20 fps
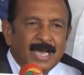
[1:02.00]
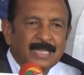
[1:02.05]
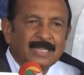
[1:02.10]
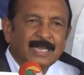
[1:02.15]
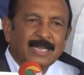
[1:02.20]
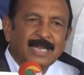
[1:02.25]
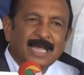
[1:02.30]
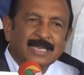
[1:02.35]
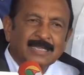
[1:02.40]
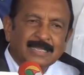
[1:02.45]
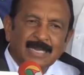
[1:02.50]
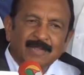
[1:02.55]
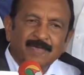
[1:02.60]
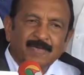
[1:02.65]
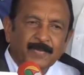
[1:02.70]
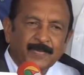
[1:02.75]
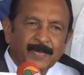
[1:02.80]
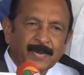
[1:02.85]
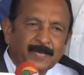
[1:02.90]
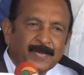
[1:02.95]
அதில் நான்
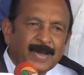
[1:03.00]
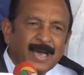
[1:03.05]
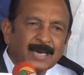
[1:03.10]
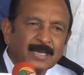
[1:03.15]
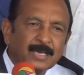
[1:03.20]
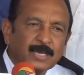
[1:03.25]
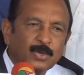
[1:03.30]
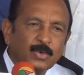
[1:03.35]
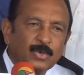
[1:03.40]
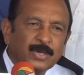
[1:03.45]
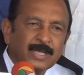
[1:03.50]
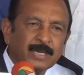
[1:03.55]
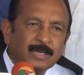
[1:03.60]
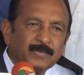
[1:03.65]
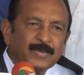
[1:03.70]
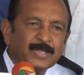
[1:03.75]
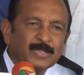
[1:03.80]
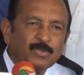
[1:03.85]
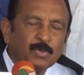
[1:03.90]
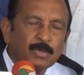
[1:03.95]
தலைவர் பிரபாகரனுடைய
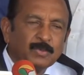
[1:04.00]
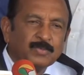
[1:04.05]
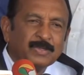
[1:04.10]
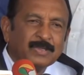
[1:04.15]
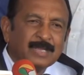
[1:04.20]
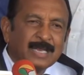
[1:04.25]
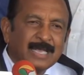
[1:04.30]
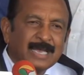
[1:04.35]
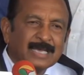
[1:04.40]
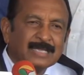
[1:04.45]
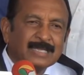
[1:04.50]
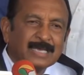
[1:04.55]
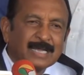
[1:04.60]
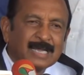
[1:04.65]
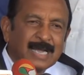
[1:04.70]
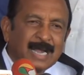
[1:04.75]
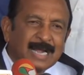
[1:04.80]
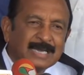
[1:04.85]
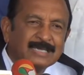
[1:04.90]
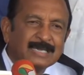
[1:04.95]
எண்பத்தி ஒன்பதிலே அந்த
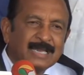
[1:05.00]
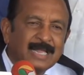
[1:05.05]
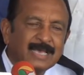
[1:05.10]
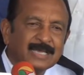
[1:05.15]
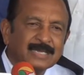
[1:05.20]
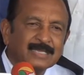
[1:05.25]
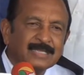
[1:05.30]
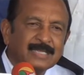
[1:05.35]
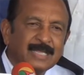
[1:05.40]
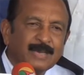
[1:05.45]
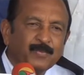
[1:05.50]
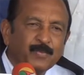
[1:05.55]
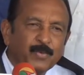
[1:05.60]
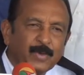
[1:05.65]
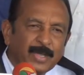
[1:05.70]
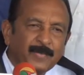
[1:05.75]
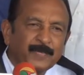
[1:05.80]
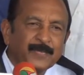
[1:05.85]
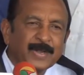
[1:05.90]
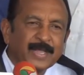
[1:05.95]
காட்டிலே இருந்த
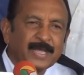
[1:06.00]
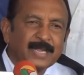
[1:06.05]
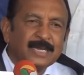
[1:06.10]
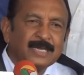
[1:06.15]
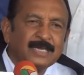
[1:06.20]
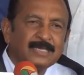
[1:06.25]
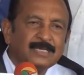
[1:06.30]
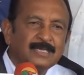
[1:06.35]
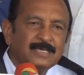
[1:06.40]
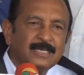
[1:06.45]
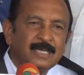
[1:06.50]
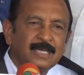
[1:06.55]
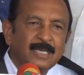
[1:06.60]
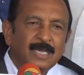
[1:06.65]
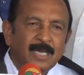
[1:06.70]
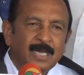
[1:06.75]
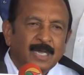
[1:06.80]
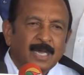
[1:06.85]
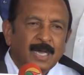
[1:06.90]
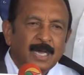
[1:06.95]
புகைப்படங்கள்
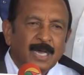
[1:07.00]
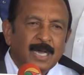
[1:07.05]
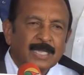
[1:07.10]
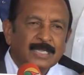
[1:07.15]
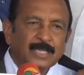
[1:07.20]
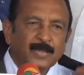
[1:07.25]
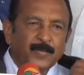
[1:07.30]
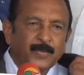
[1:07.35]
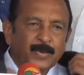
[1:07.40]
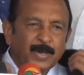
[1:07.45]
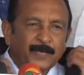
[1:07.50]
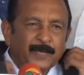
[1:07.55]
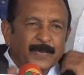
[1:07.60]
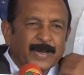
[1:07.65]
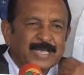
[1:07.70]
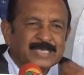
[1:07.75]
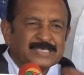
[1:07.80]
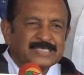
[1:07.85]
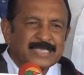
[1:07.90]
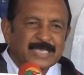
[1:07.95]
அந்த
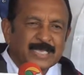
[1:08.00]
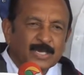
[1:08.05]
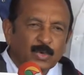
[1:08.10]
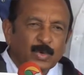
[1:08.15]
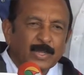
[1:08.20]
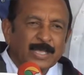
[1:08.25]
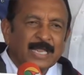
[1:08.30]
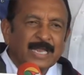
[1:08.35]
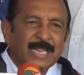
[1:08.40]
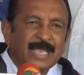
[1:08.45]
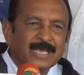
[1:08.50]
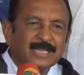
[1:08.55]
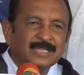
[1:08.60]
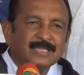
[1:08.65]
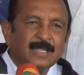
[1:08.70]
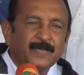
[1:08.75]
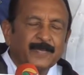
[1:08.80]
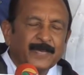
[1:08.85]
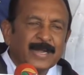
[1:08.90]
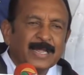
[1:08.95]
புலிப்படை சீருடையிலே
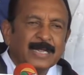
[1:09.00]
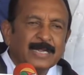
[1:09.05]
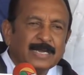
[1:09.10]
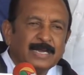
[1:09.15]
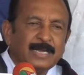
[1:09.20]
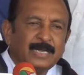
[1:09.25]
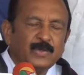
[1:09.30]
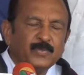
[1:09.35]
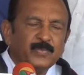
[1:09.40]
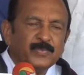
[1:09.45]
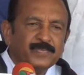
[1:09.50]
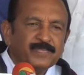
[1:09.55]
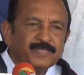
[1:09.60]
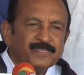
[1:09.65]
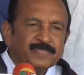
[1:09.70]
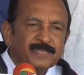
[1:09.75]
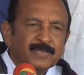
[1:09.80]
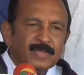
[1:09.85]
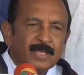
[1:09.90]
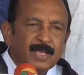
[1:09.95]
இருந்த படங்கள்
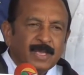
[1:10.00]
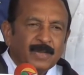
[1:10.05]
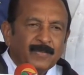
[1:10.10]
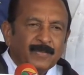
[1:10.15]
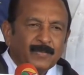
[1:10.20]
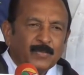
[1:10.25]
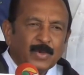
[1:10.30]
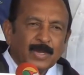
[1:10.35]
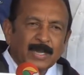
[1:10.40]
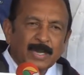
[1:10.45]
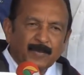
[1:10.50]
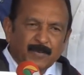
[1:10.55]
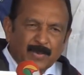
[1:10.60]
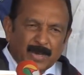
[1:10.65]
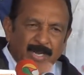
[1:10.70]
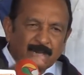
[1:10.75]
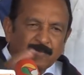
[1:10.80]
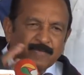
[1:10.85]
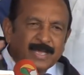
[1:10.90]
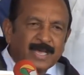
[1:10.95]
போன்ற
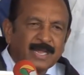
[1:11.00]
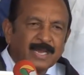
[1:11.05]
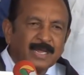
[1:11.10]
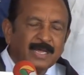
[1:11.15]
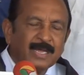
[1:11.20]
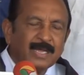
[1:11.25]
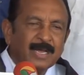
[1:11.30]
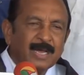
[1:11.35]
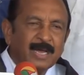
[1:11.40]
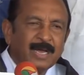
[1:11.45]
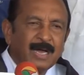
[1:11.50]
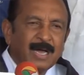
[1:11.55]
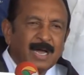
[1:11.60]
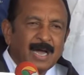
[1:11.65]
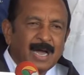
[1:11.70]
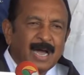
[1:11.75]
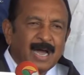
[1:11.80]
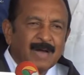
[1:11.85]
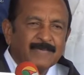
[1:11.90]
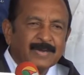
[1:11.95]
பல்வேறு
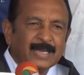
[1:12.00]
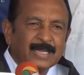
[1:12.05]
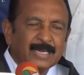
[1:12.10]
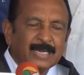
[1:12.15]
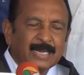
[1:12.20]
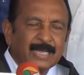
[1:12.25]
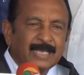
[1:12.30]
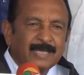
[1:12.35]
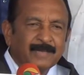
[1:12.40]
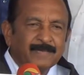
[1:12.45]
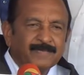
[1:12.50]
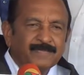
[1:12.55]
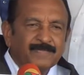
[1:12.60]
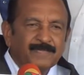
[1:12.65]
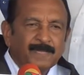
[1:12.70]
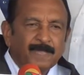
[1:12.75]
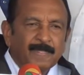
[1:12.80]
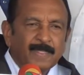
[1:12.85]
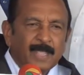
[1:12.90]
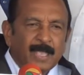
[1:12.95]
ஆவணங்களை
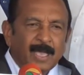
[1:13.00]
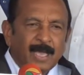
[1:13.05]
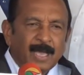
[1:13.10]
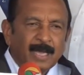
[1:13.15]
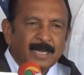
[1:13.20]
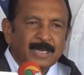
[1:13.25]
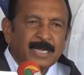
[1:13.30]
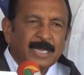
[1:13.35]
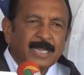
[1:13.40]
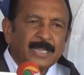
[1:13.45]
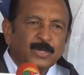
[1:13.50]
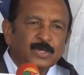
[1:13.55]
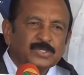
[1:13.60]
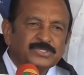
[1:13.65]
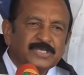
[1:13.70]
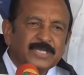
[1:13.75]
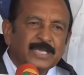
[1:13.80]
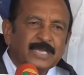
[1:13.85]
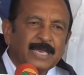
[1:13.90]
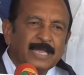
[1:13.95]

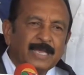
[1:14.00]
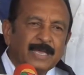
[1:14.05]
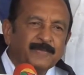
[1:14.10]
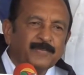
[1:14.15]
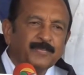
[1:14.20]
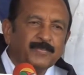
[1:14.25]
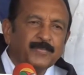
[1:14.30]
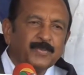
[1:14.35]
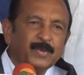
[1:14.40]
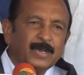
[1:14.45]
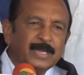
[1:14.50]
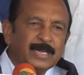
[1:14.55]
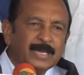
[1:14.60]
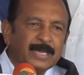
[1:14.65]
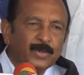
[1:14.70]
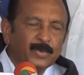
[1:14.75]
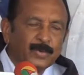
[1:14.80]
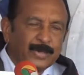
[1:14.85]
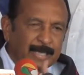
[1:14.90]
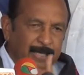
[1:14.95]
கிளிநொச்சியிலே
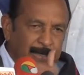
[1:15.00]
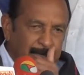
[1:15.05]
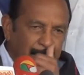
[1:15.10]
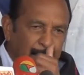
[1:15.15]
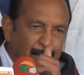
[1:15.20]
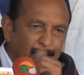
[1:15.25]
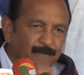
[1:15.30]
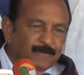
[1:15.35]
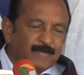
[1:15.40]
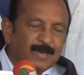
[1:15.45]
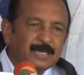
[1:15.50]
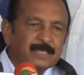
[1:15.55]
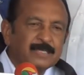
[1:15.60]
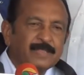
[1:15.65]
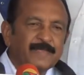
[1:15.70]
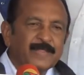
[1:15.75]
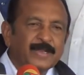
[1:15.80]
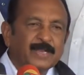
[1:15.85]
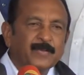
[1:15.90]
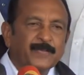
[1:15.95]
புலிகளினுடைய தளம்
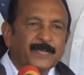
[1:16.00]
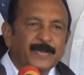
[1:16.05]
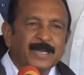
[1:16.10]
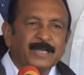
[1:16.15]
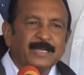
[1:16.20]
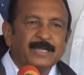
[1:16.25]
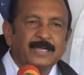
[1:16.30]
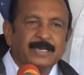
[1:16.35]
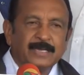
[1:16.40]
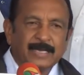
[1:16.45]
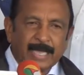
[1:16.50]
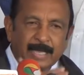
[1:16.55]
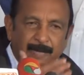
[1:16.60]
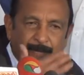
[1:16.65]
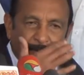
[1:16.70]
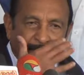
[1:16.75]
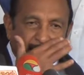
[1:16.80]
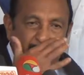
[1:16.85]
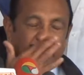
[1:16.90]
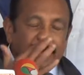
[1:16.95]
வீழ்ந்ததற்கு பிறகு
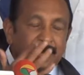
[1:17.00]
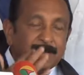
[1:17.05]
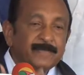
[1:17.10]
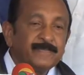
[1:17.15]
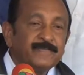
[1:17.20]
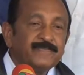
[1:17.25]
கைப்பற்றி